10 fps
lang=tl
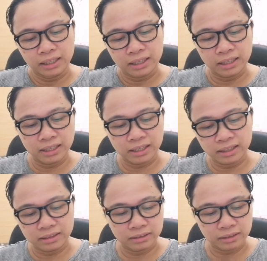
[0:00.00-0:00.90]

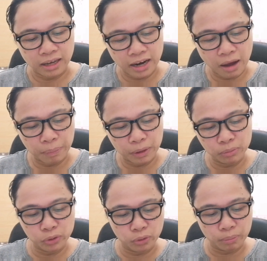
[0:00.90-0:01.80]
uh,
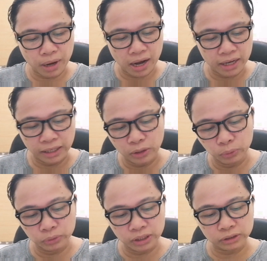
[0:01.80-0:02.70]
hanapin mo yung bahay ni
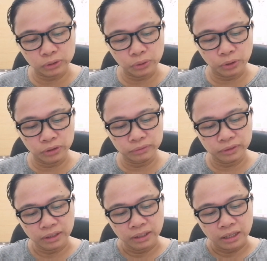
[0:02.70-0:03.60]
Judas doon,